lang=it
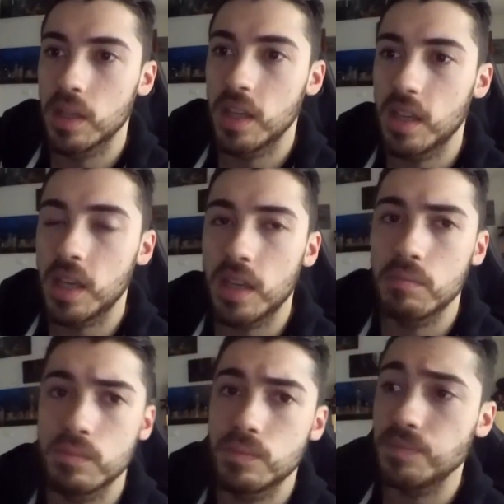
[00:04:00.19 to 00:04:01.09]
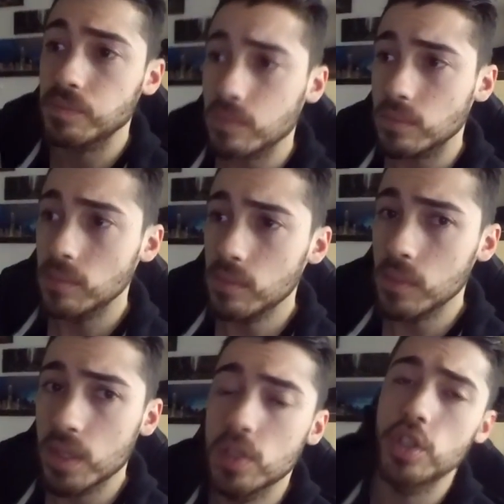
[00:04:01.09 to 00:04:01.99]
E mh, mm,
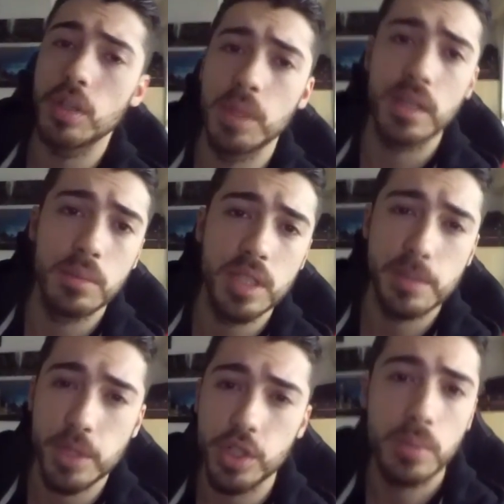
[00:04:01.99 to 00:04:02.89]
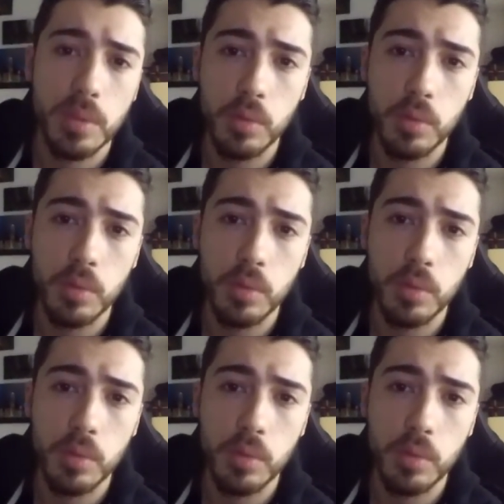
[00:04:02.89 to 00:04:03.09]
sinceramente mi dispiacerebbe